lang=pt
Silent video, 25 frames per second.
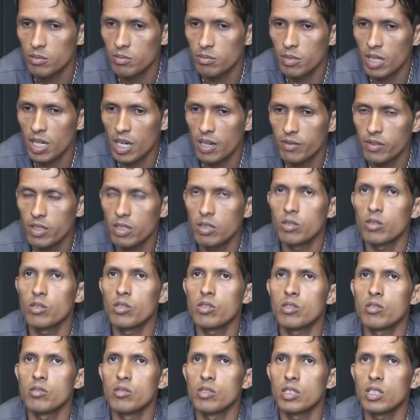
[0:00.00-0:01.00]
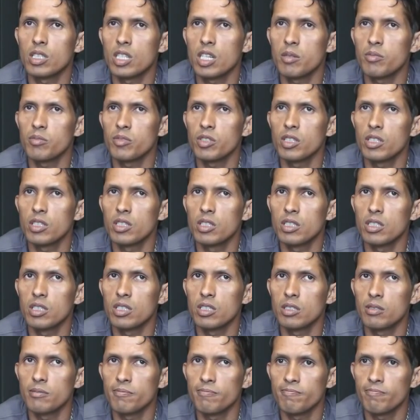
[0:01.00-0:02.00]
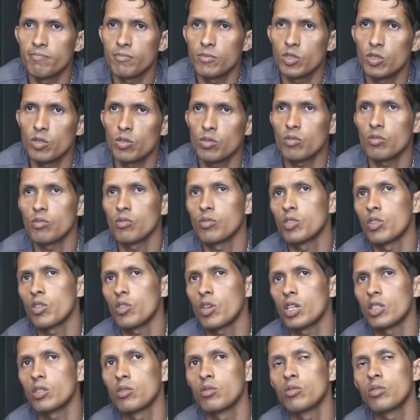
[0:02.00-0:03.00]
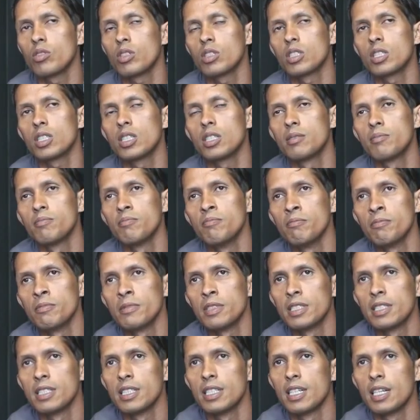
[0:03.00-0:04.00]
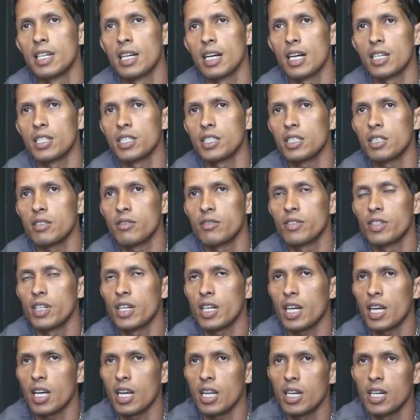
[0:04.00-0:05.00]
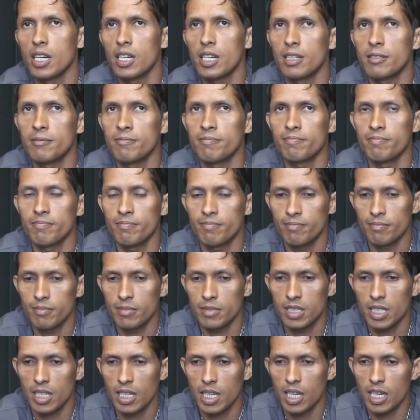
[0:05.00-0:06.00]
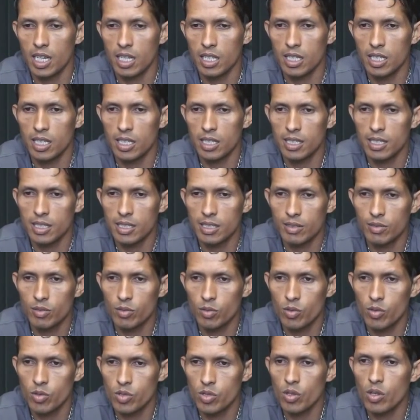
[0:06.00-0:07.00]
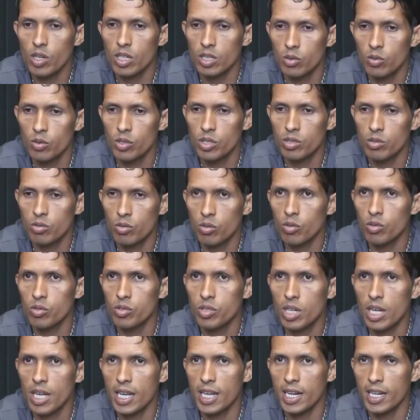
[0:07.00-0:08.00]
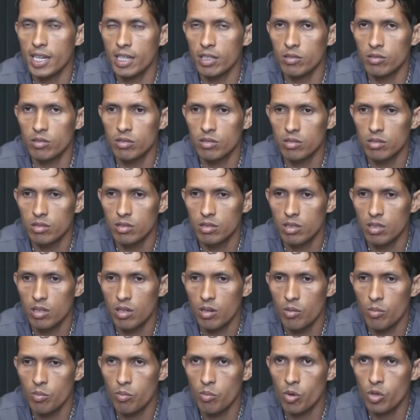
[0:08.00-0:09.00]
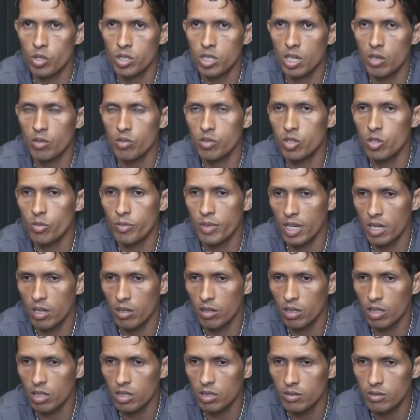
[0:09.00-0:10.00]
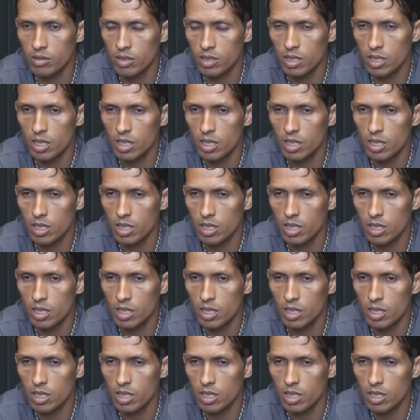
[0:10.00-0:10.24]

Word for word: Maravilhoso em termos de, de, de, com jogadores, né? A gente vê aquela, aquela, os jogadores todos querendo mostrar o seu melhor,